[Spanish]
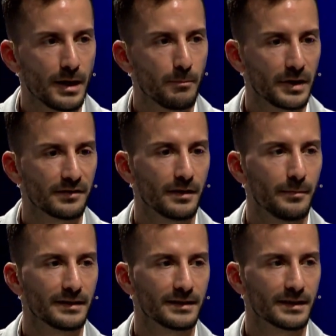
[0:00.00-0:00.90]
una
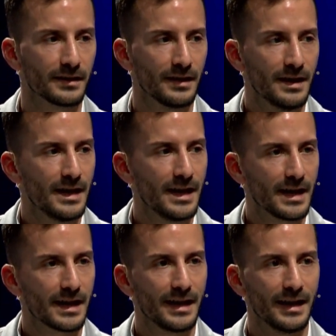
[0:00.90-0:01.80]
empresa Mastercard
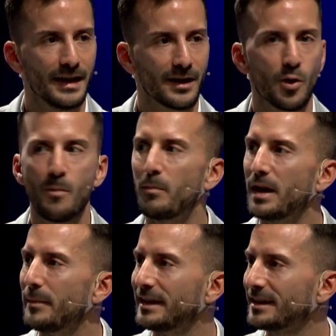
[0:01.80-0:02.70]
eh, que
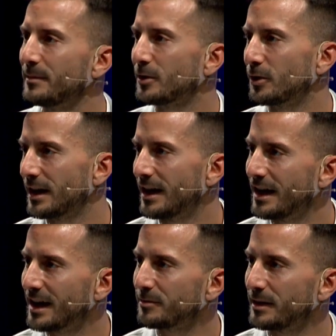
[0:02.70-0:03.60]
complementa y mejora
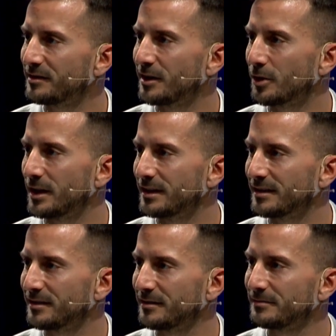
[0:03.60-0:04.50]
la, experiencia de los clientes.